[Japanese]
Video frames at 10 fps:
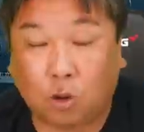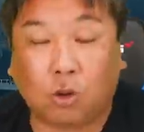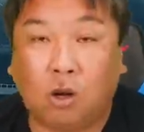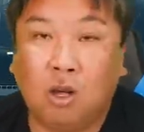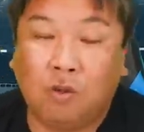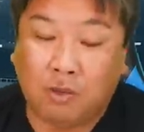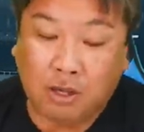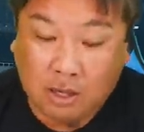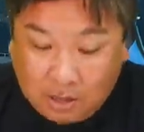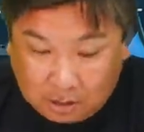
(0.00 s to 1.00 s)
5と
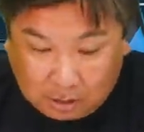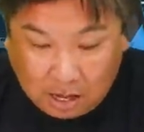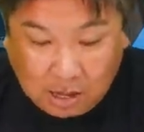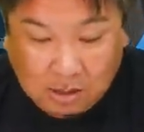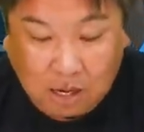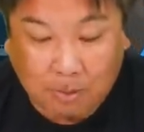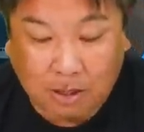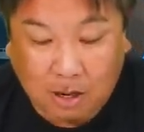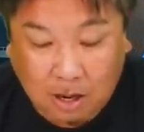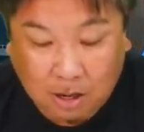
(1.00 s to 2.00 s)
1点差ま
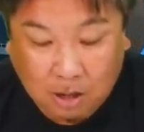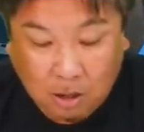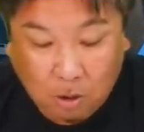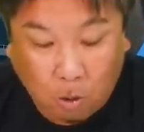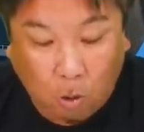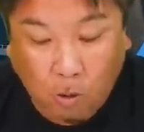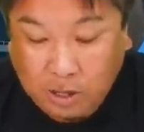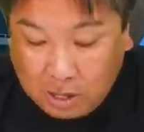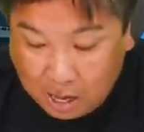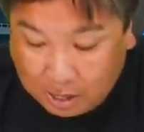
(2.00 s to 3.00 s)
でね追
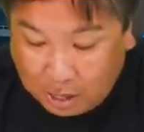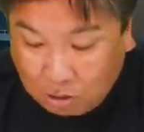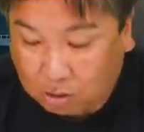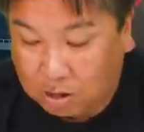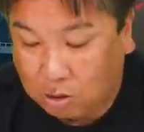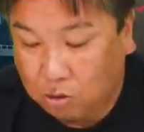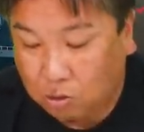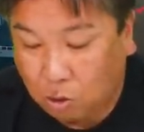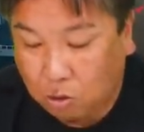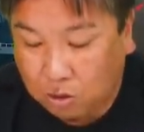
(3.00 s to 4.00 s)
い上げるってい
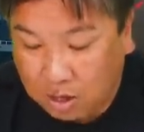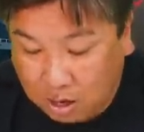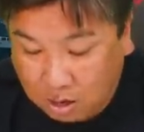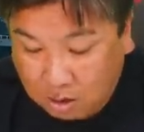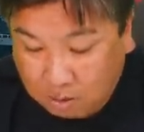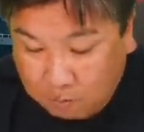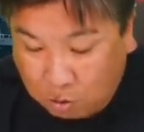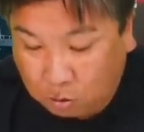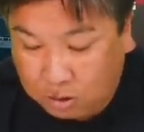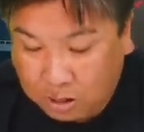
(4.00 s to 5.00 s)
うところでね、ま
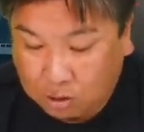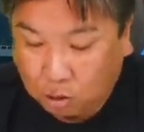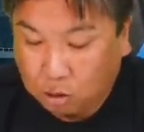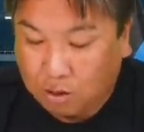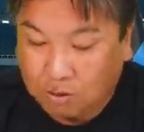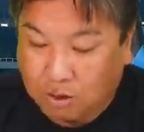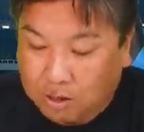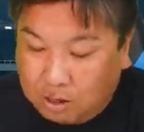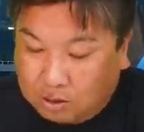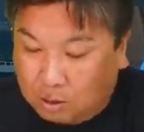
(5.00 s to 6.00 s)
あ、この日ねソフトバンク
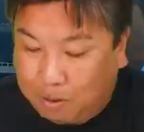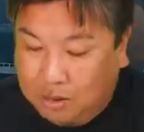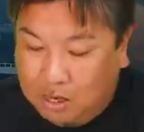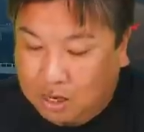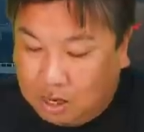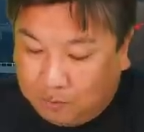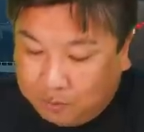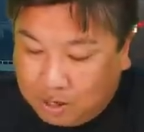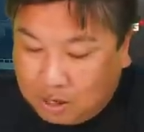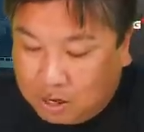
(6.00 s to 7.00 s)
はね先発有原
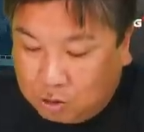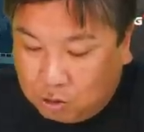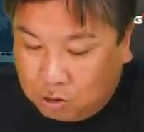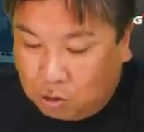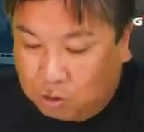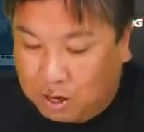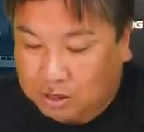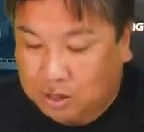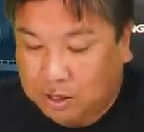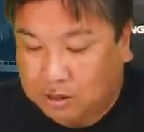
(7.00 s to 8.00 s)
7回96球
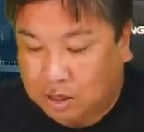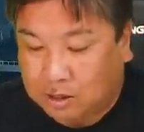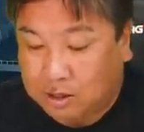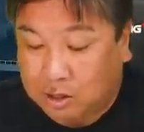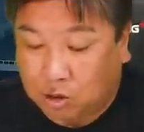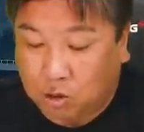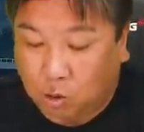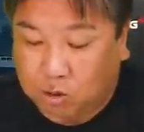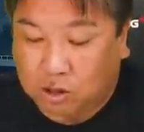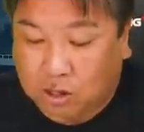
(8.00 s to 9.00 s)
8安打1三振2四球
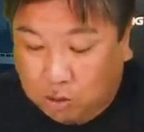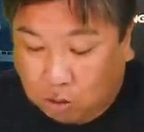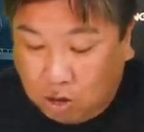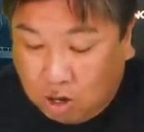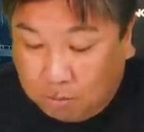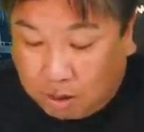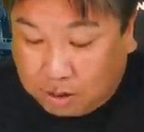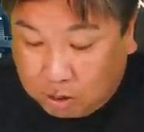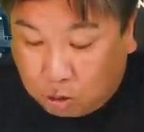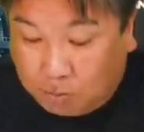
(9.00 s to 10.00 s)
6失点とまあ
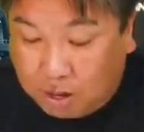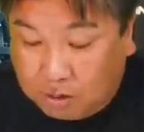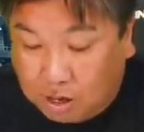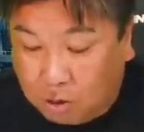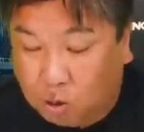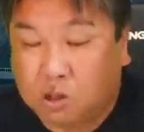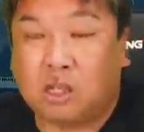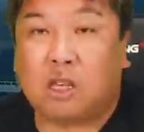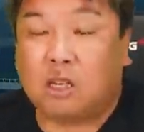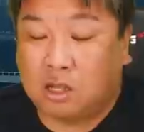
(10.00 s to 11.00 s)
ね序盤ね6
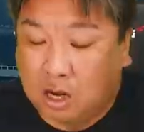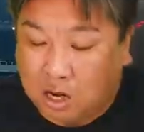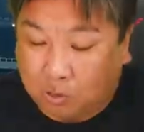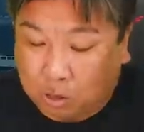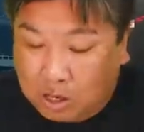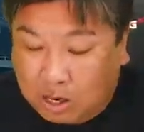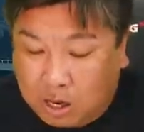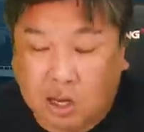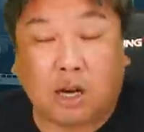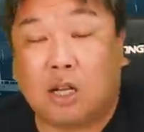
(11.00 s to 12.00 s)
失点しながらも7
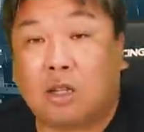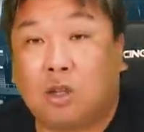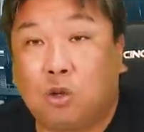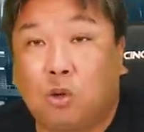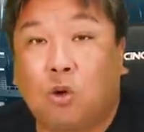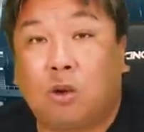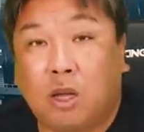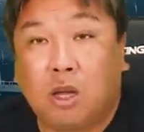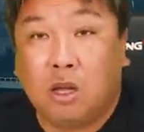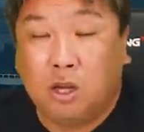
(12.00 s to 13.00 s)
回投げたっていうところはね